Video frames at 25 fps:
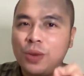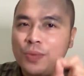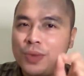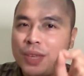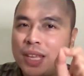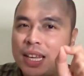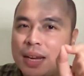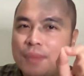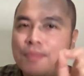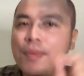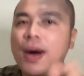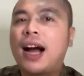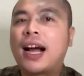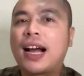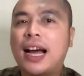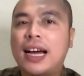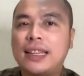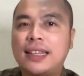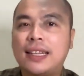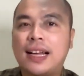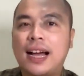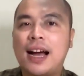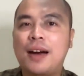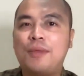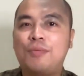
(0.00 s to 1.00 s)
menjadi
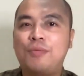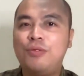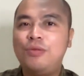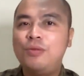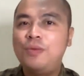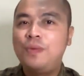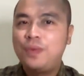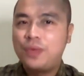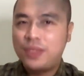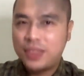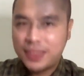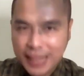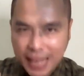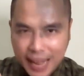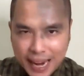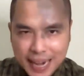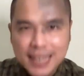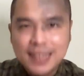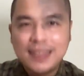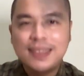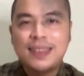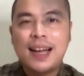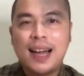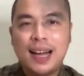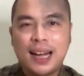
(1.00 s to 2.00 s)
bakat kamu,
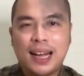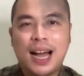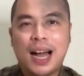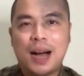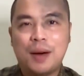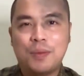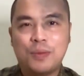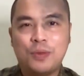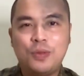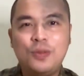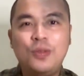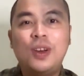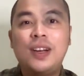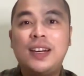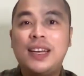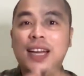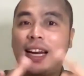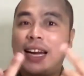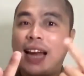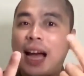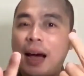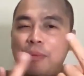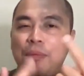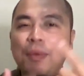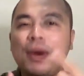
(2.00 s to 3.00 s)
talenta kamu, dan
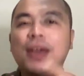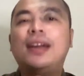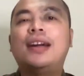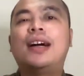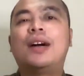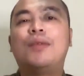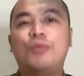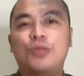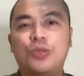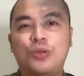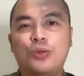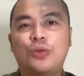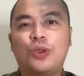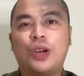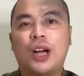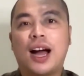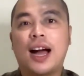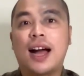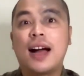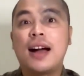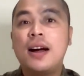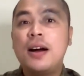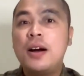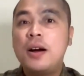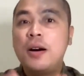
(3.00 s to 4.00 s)
apa yang kamu suka.
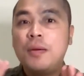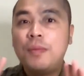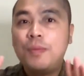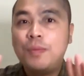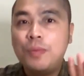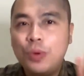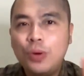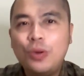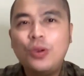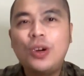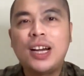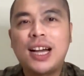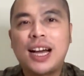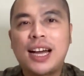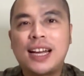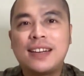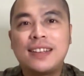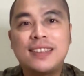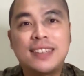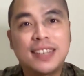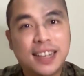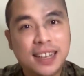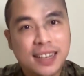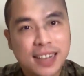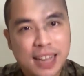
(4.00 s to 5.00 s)
Bukan
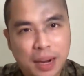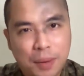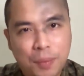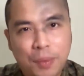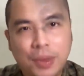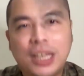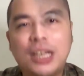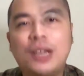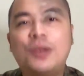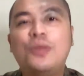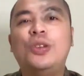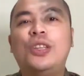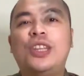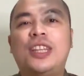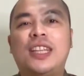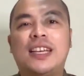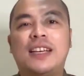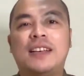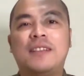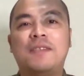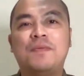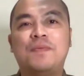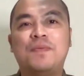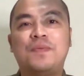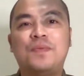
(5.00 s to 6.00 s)
sekedar mengikuti.
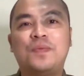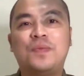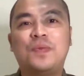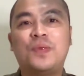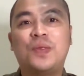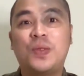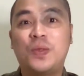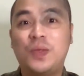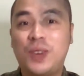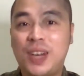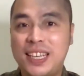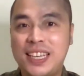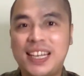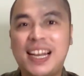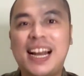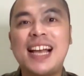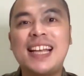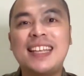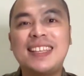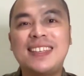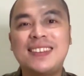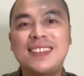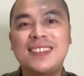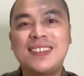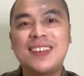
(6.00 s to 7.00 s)
Udah
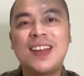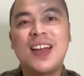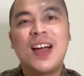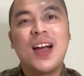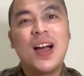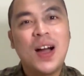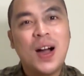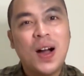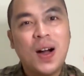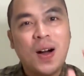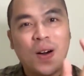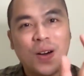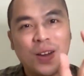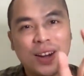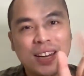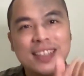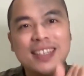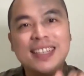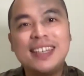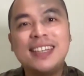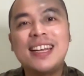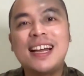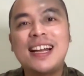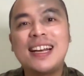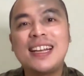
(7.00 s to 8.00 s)
jelas?
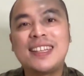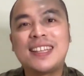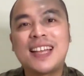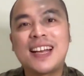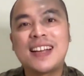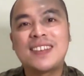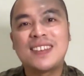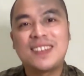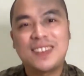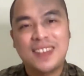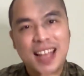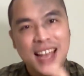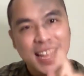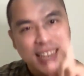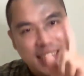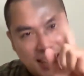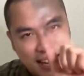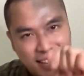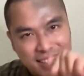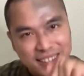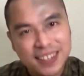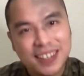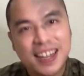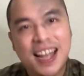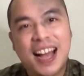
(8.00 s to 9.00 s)
Originalitas
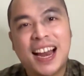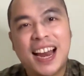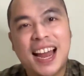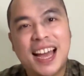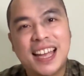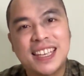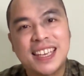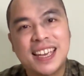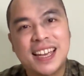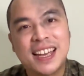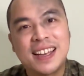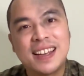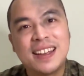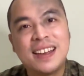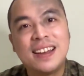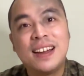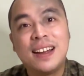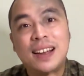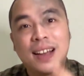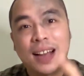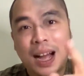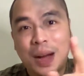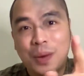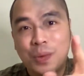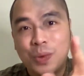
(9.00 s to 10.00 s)
adalah segalanya.
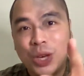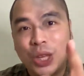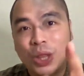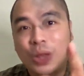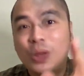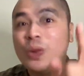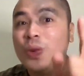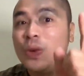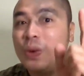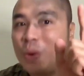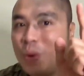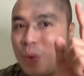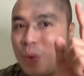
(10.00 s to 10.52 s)
Kamu itu